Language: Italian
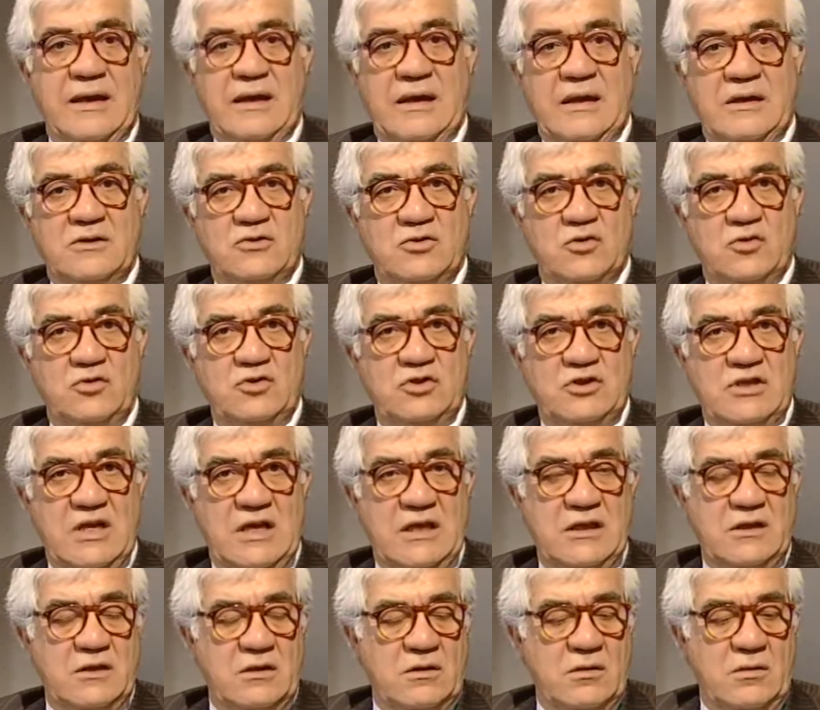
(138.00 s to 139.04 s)
il
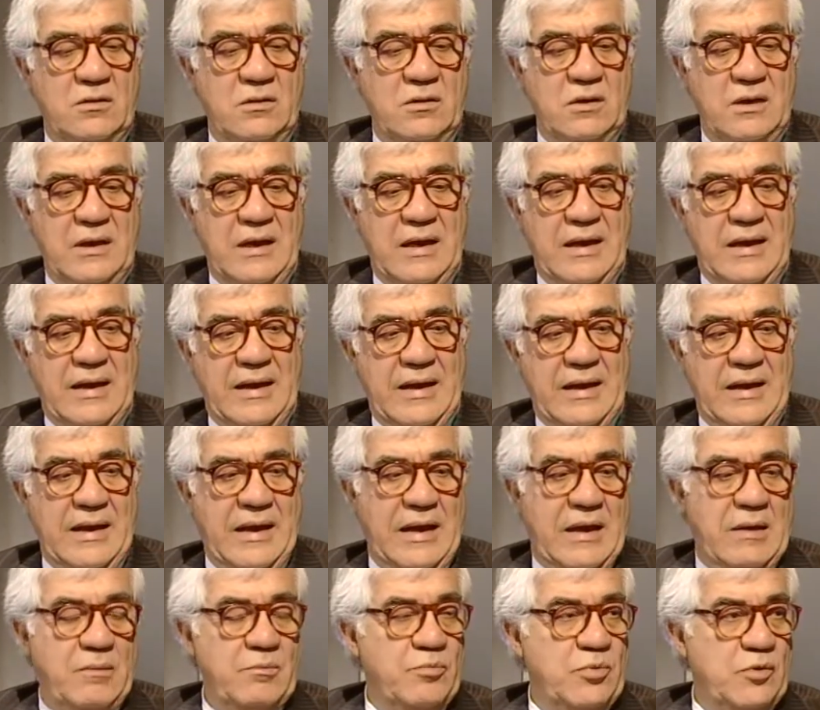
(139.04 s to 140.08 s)
soggetto eh, è
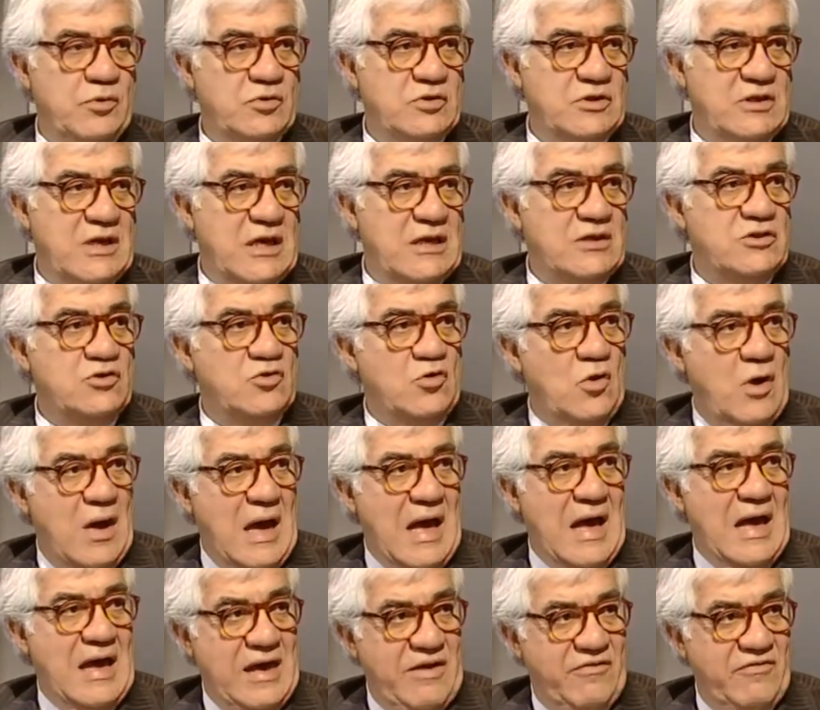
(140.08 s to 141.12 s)
in possesso,
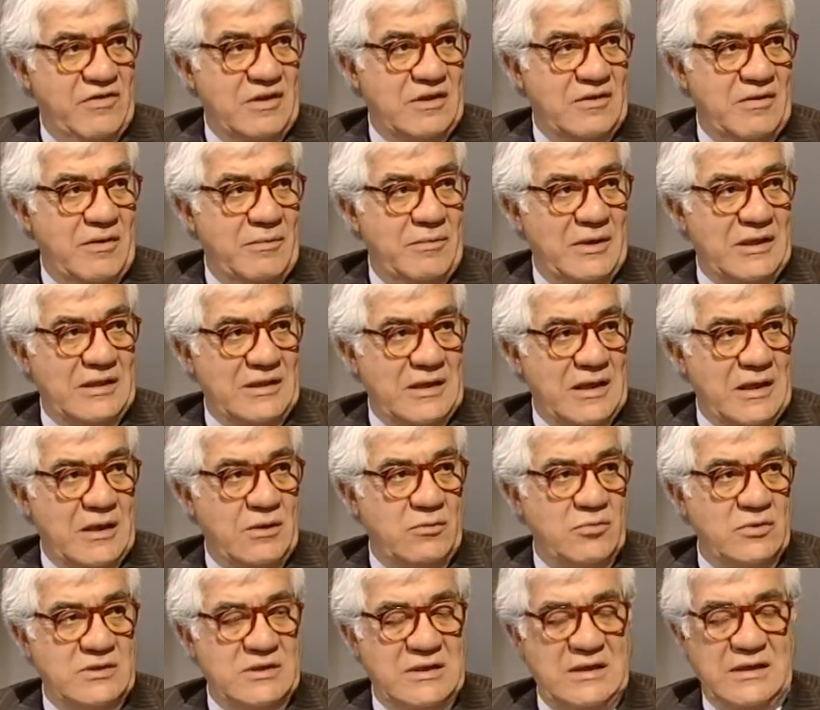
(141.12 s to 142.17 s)
ha effettivamente i
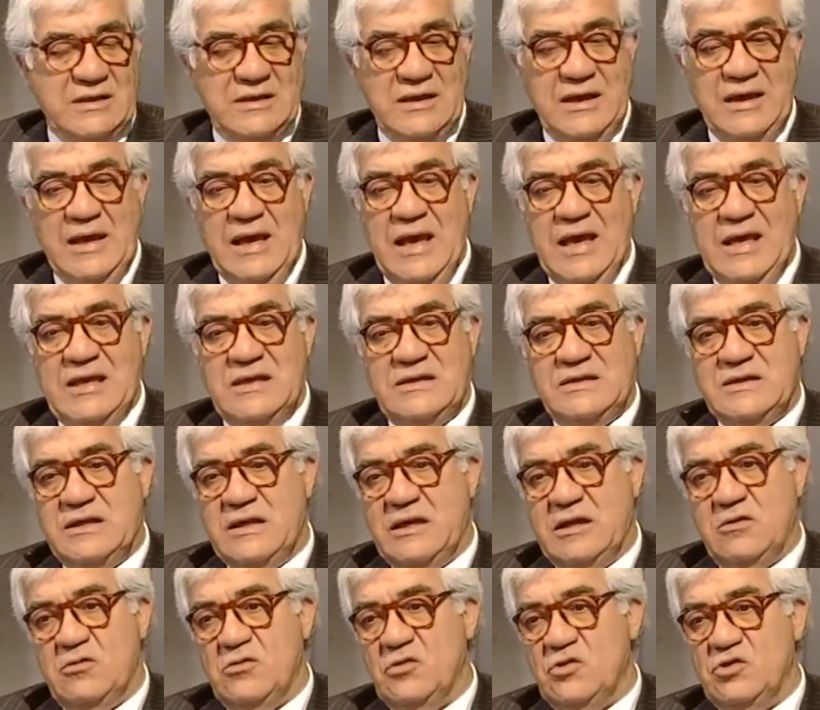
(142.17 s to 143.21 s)
requisiti e gli si
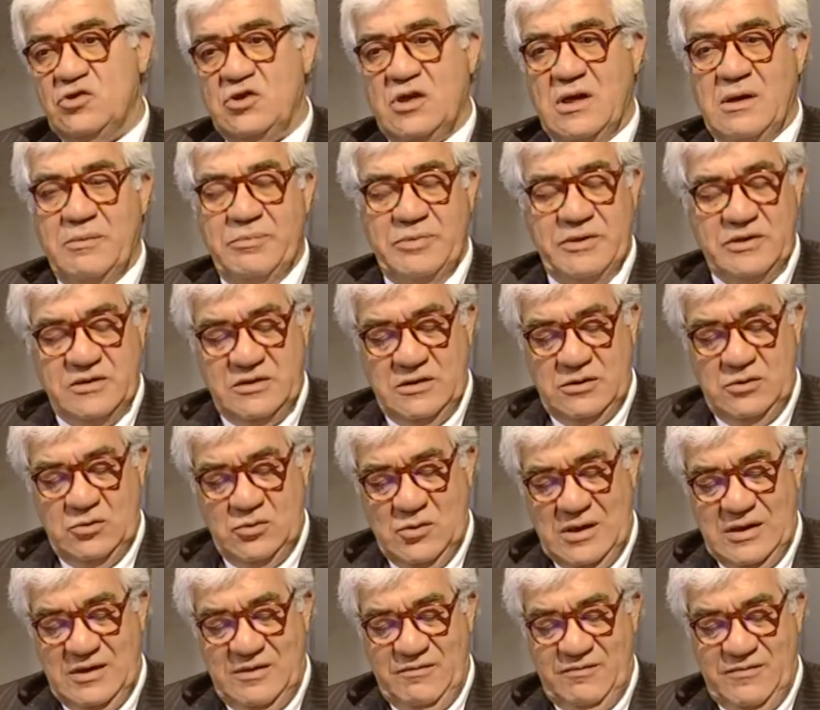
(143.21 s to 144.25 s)
riconosce la
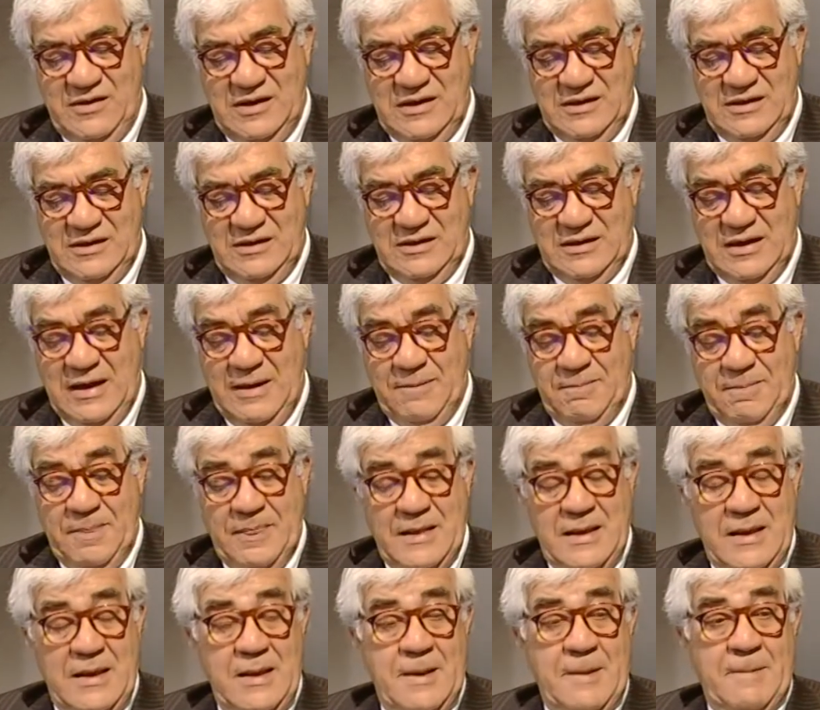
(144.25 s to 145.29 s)
percentuale di invalidità.
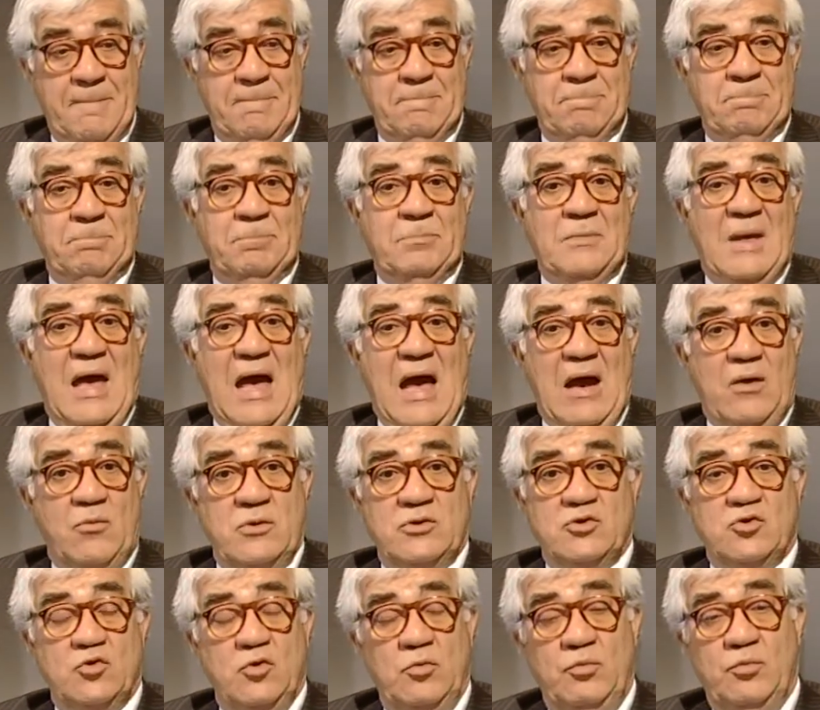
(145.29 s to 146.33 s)
A
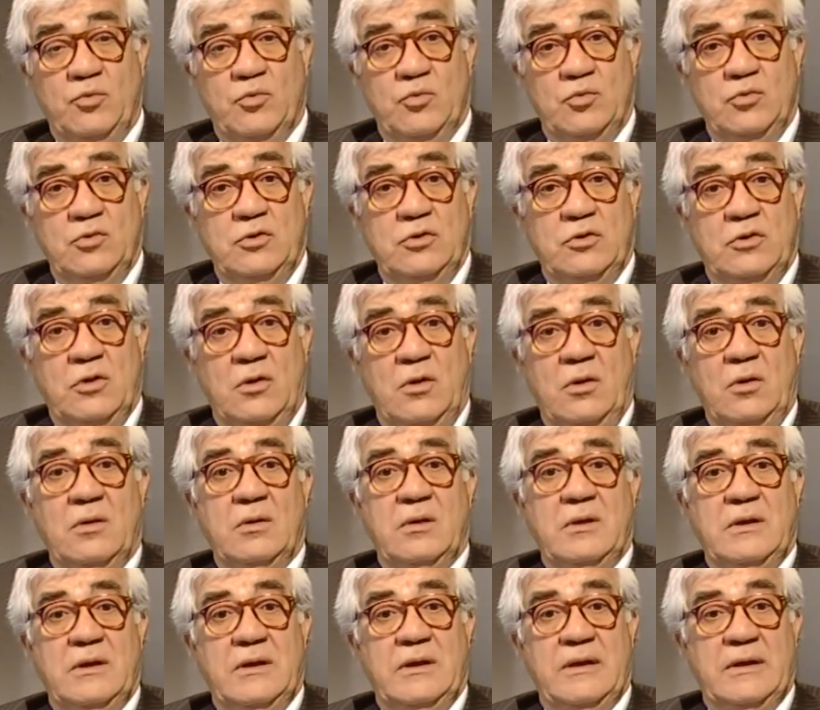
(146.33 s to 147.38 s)
questo punto
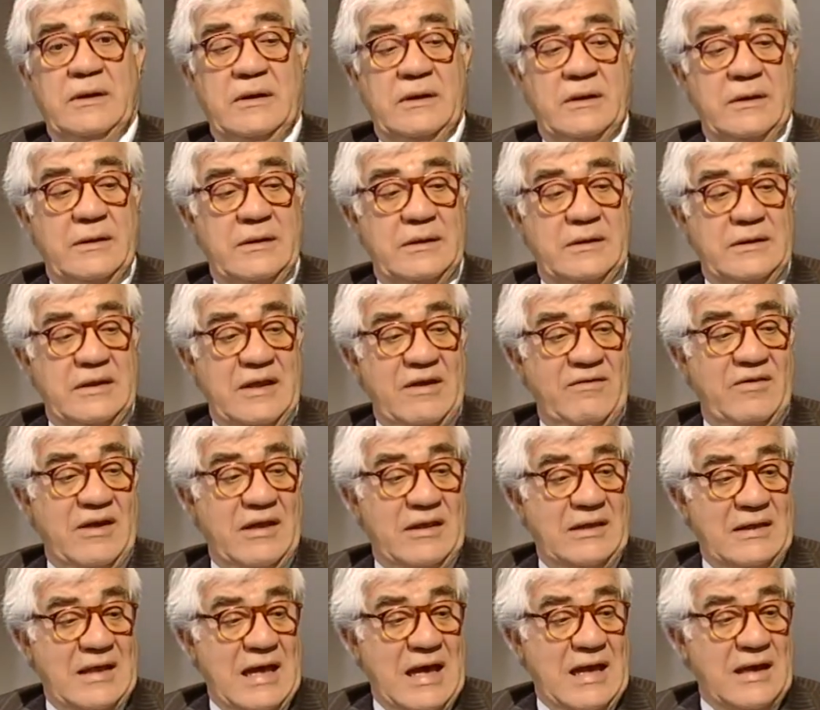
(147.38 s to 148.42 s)
eh, deve
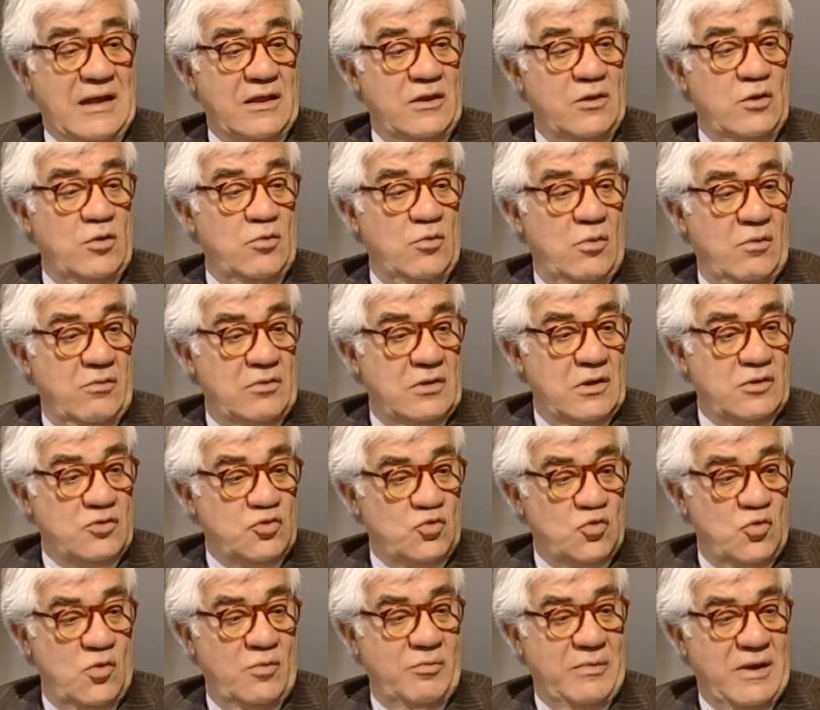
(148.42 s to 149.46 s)
andare di nuovo dal
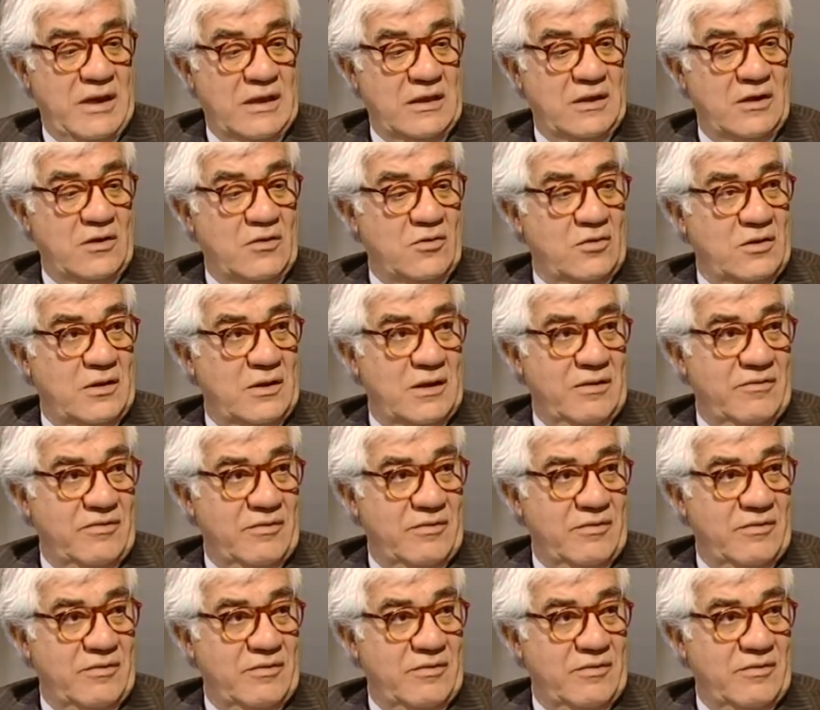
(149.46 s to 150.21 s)
suo medico di